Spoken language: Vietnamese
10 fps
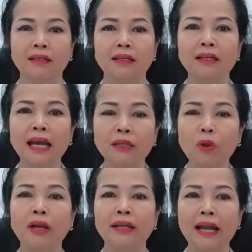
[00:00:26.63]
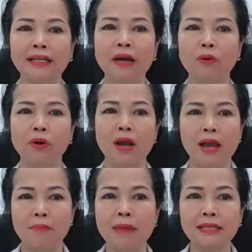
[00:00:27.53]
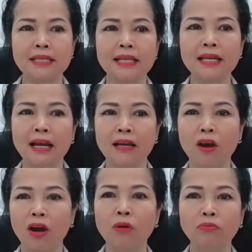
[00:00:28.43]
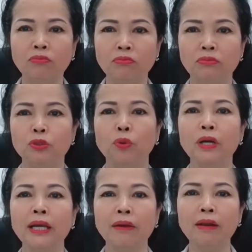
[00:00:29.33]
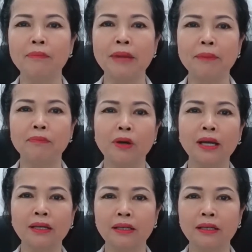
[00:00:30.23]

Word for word: cái an toàn lên hàng đầu bạn sẽ thấy rằng họ không chuộng cái kiểu làm đẹp một cách